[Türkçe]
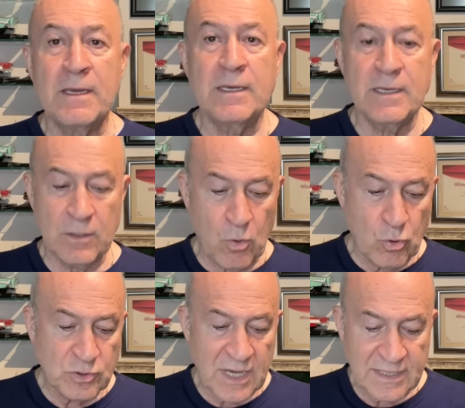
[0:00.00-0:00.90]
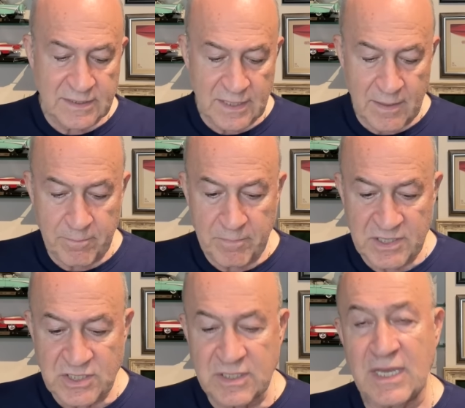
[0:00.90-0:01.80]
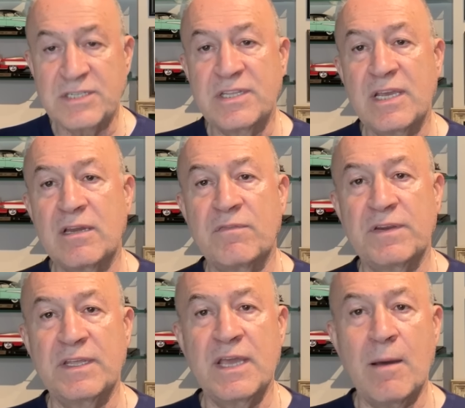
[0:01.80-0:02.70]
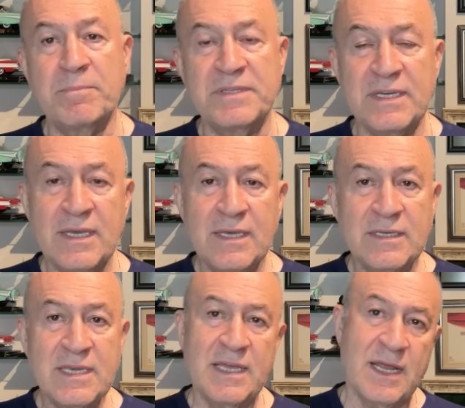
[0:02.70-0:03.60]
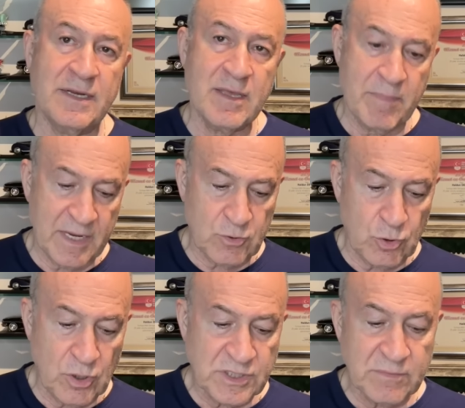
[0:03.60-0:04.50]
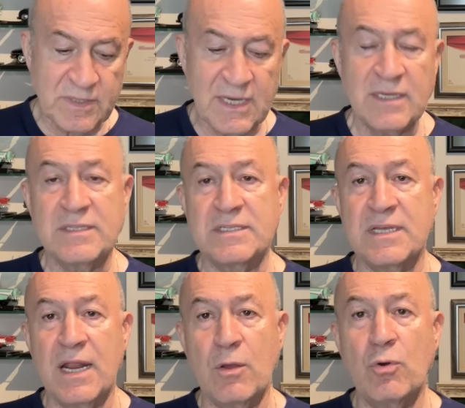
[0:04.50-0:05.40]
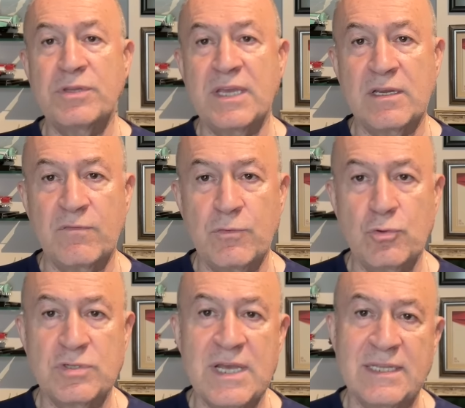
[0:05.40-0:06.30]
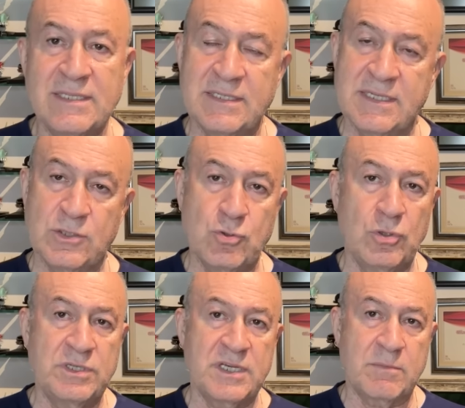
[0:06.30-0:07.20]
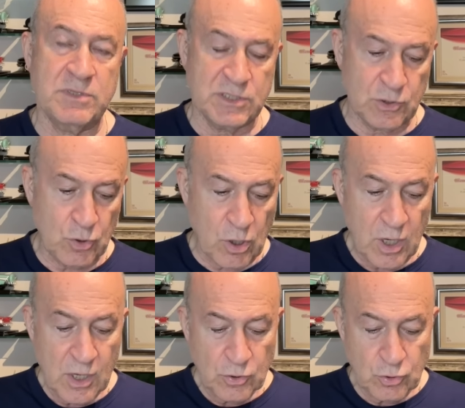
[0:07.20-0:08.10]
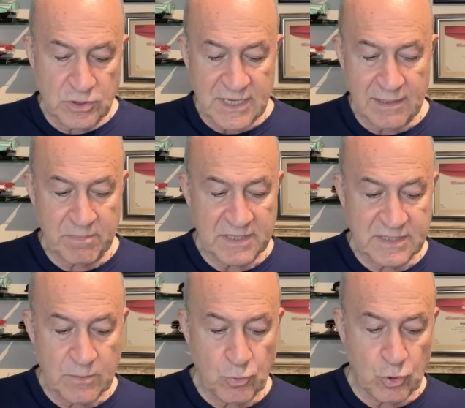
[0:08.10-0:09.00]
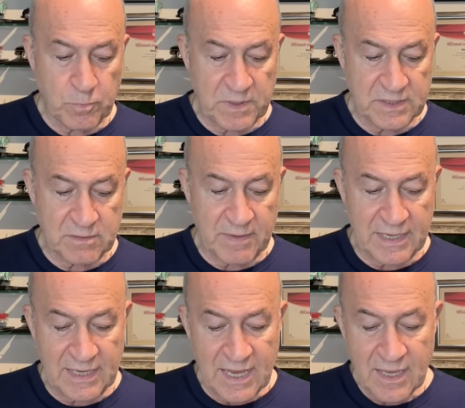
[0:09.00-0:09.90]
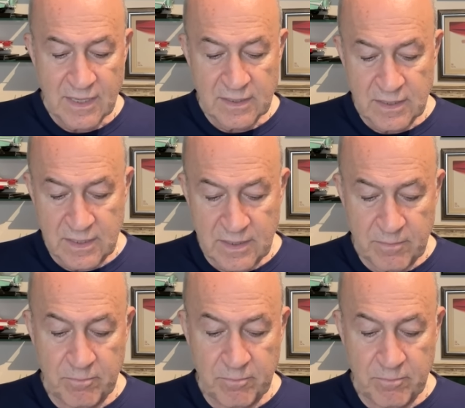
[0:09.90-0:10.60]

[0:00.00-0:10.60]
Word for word: E, Oğuz Aydın'a Beşiktaş teklifini yaptı. Kenarda bekliyor. Şimdi Galatasaray o teklifi yükseltirse söyleyecek bir şey yok. Yükseltmezse büyük bir ihtimalle e,